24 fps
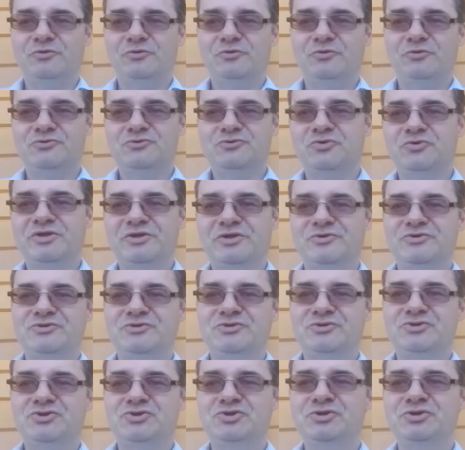córkę dosyć
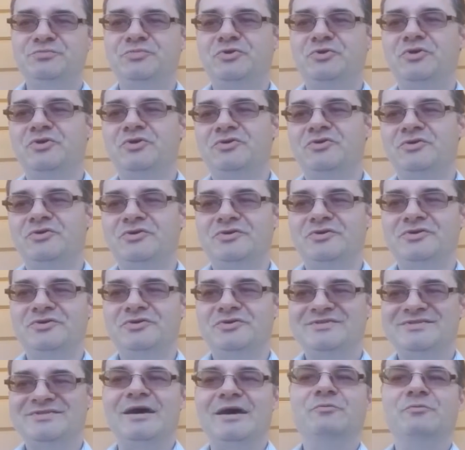szybko e,
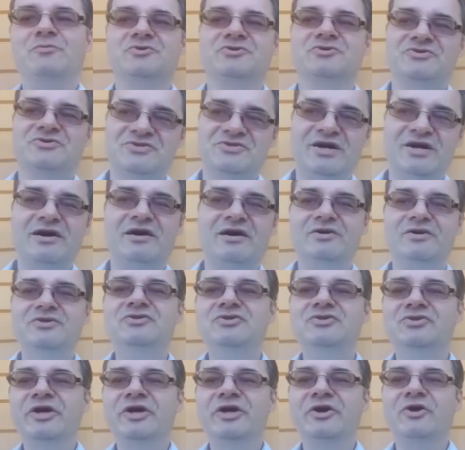za mąż za
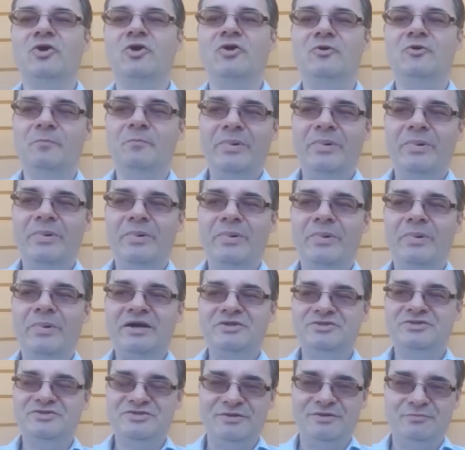innego, bardziej
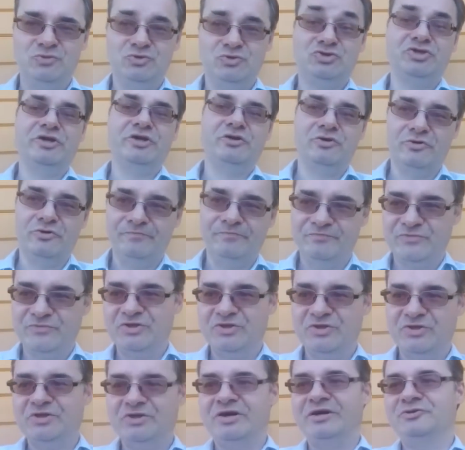zamożnego
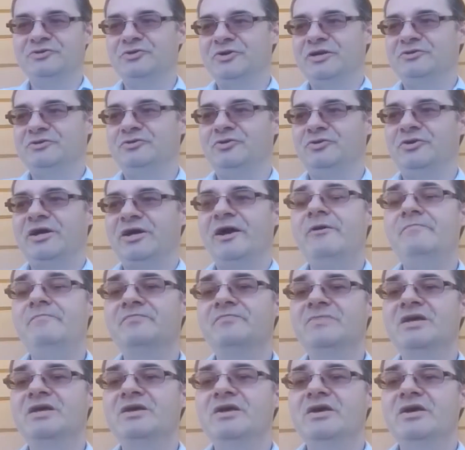adoratora.
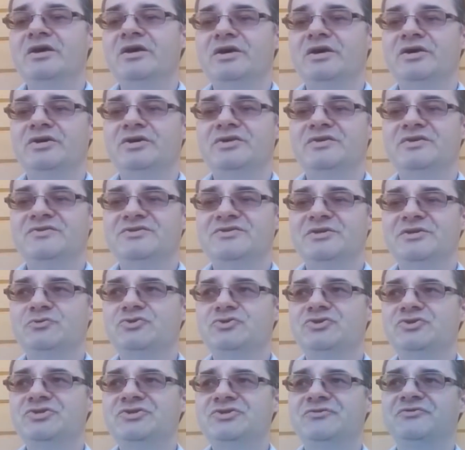
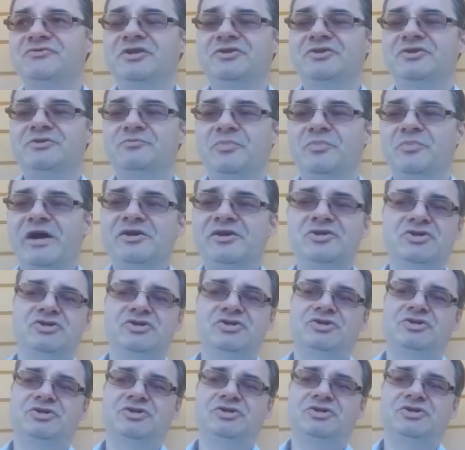Sężist wtedy po
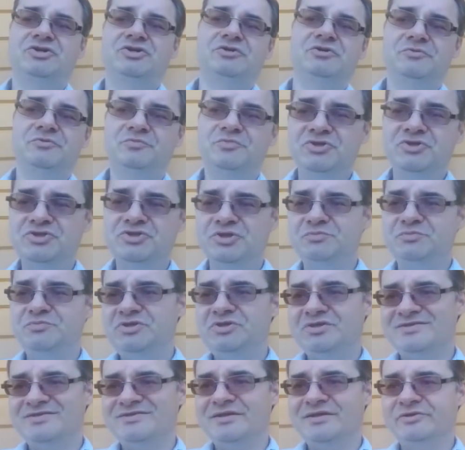jakiejś bliżej mi
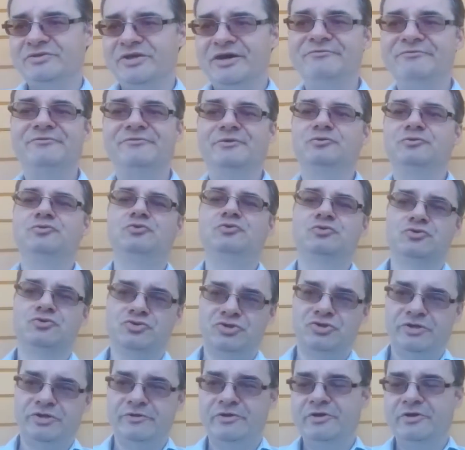nieznanej awanturze